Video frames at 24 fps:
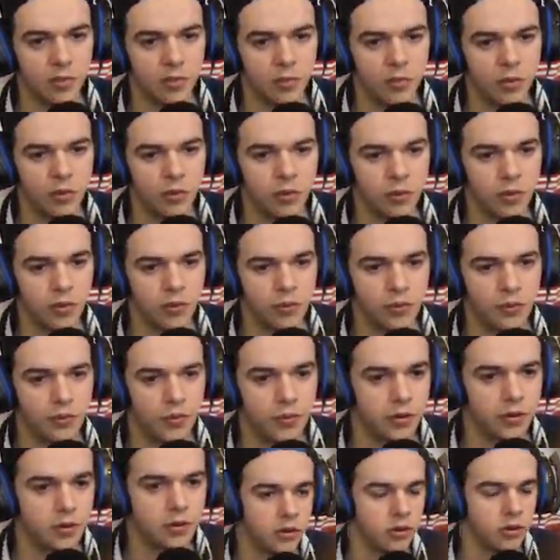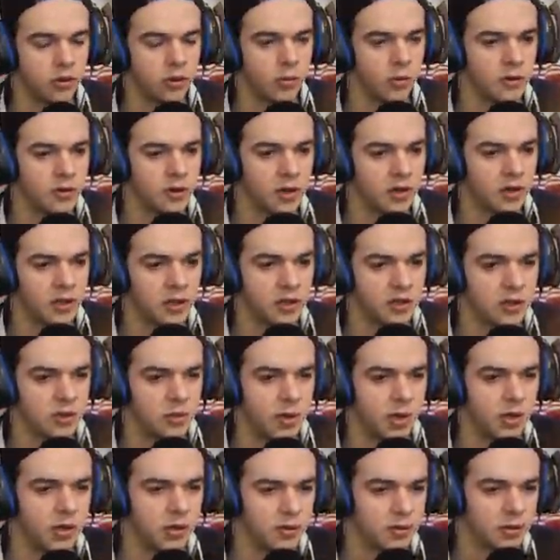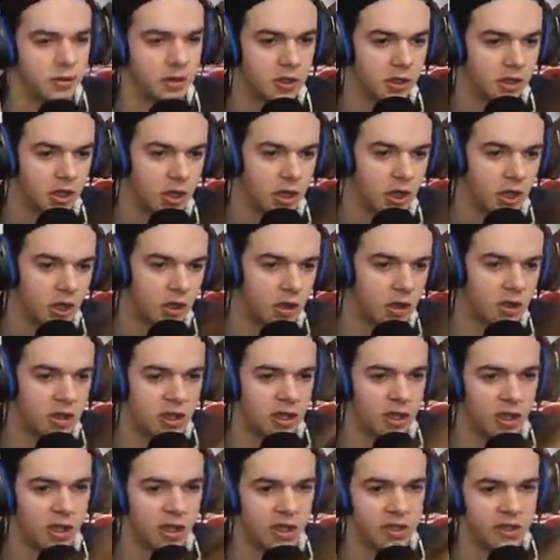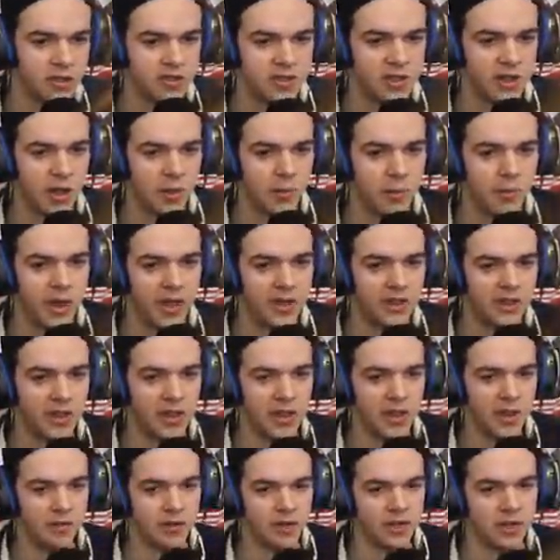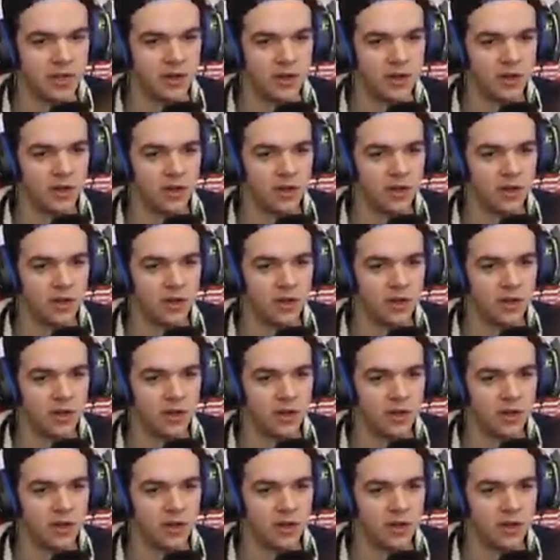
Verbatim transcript: beaucoup plus fun que dans Monster Energy Supercross. Ok, et c'est la bataille avec